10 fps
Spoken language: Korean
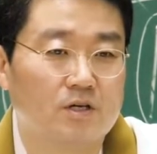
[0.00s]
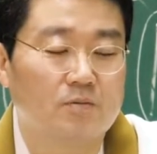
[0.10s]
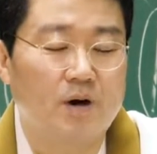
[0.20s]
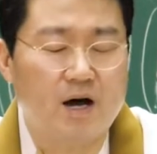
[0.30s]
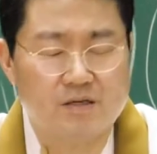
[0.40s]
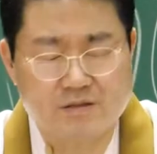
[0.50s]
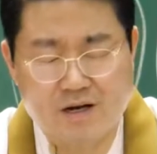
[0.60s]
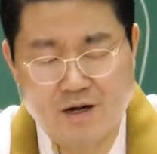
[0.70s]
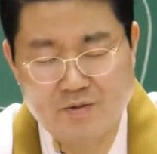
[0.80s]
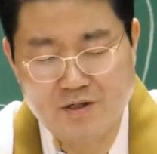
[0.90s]
많은
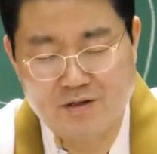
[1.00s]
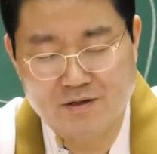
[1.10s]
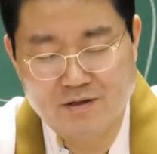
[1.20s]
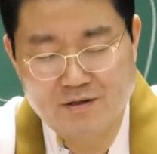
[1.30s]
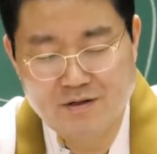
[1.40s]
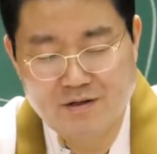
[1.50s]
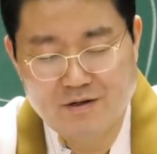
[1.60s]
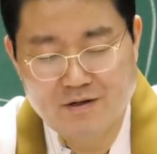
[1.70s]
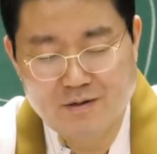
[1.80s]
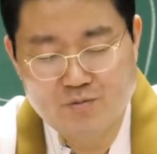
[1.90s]
사람이
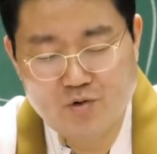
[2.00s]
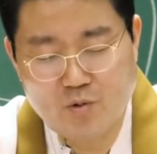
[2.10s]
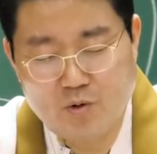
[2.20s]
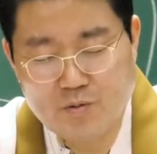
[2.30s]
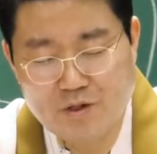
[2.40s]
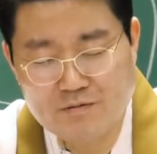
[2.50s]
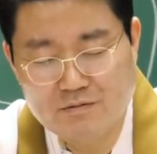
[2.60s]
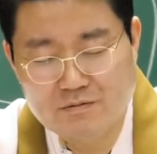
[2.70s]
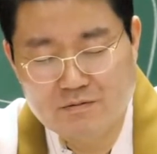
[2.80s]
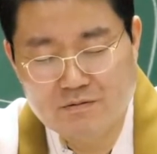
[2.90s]

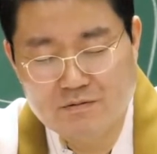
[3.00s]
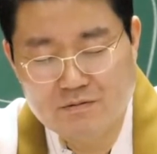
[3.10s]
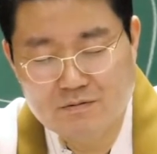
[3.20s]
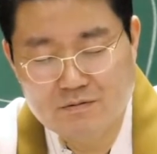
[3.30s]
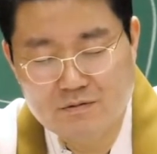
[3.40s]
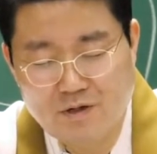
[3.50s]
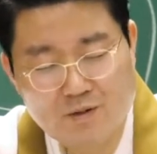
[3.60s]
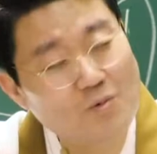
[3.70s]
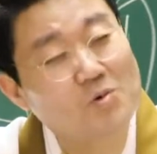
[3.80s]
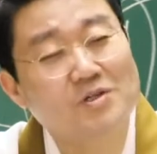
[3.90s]
물어보면
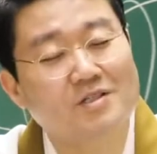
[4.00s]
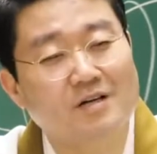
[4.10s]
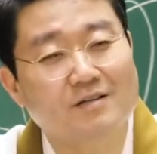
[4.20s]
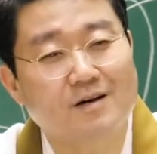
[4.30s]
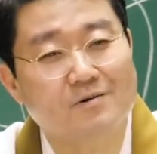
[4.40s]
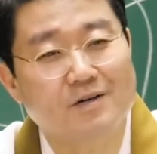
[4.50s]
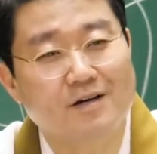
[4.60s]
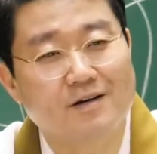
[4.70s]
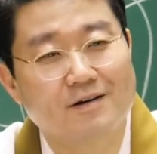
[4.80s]
행복을 위해서 산다고 그래.